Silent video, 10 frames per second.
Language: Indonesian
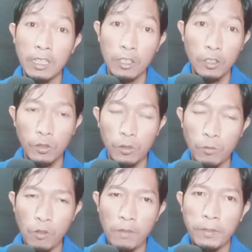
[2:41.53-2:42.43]

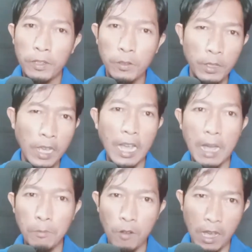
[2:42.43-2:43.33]
semua video yang
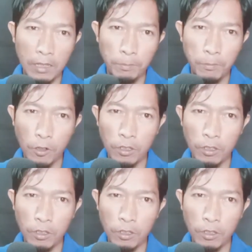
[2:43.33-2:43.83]
kamu upload